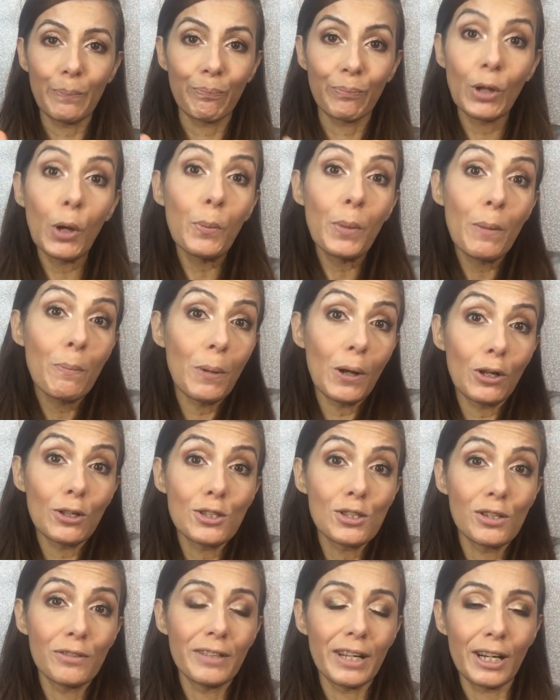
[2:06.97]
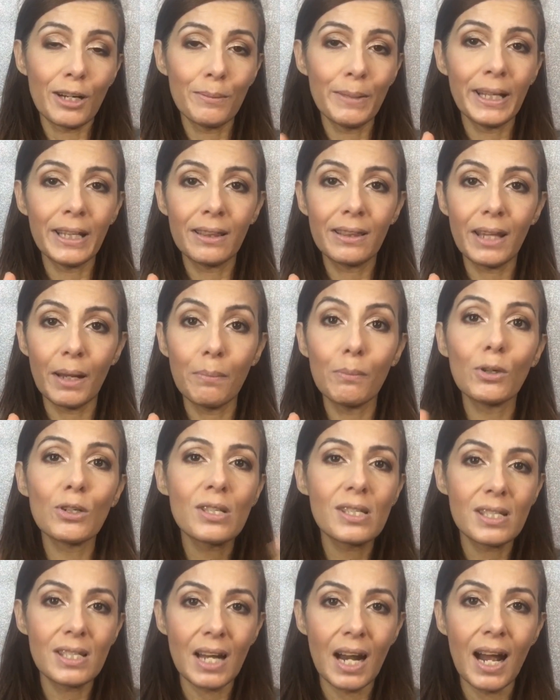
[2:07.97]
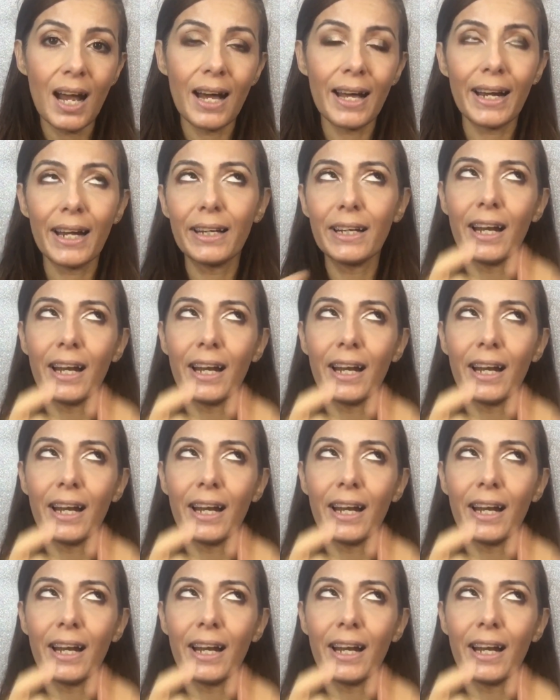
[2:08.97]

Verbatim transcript: non mi posso veramente mostrare